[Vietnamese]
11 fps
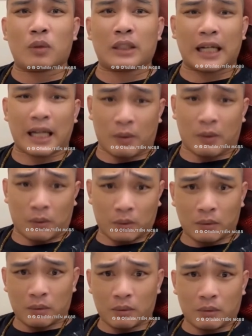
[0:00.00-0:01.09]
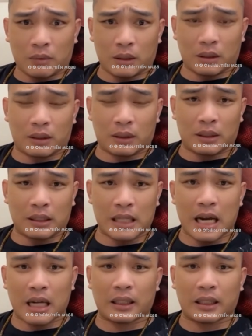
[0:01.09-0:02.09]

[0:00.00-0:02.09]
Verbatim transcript: của nhà nào nhà